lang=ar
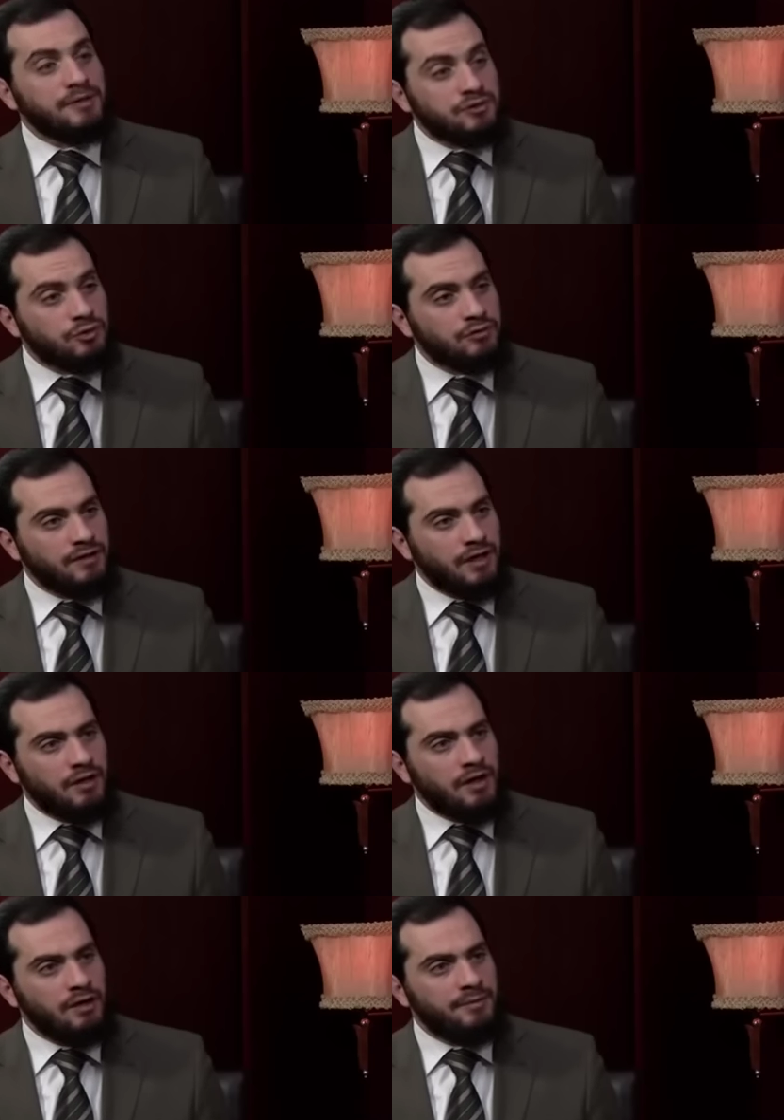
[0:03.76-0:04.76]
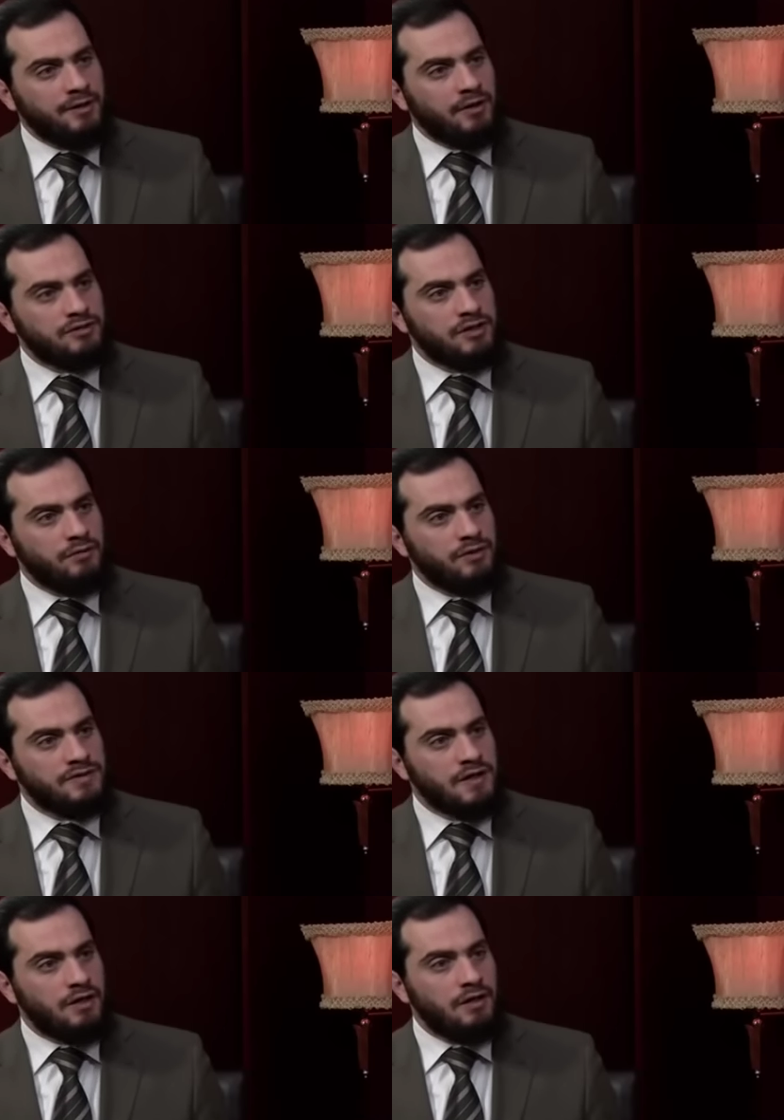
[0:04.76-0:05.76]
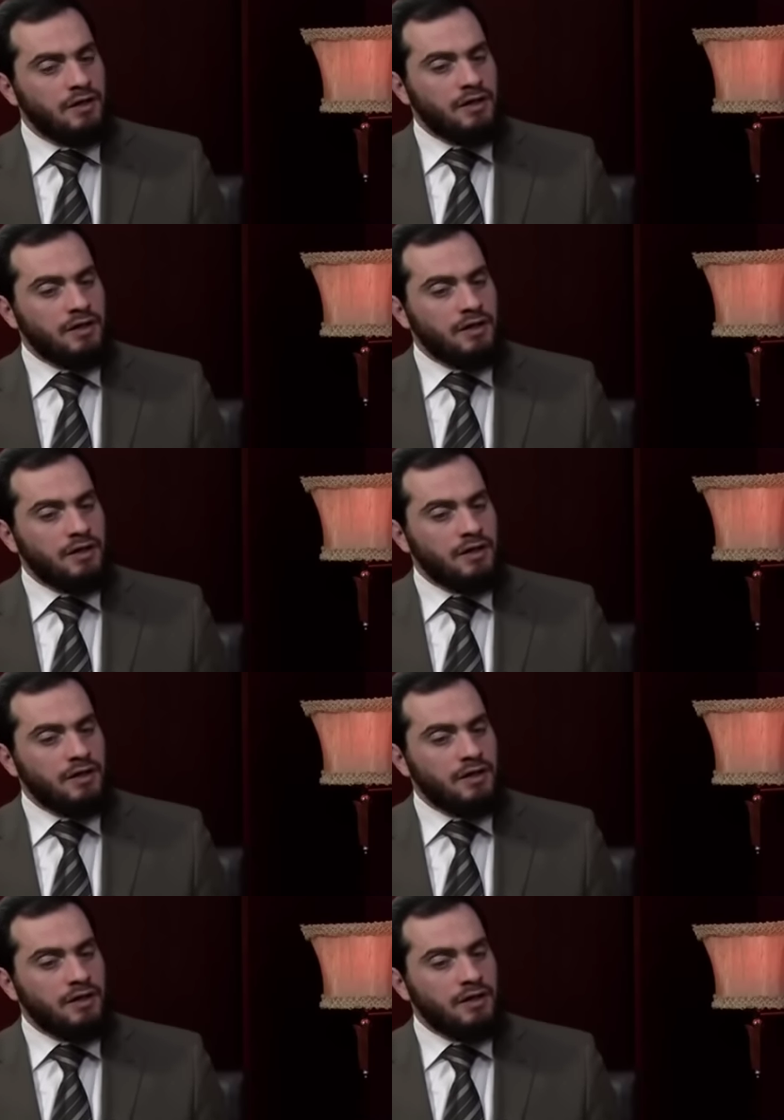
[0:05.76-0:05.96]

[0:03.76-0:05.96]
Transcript: التبسط في العلاقه بين الرجال والنساء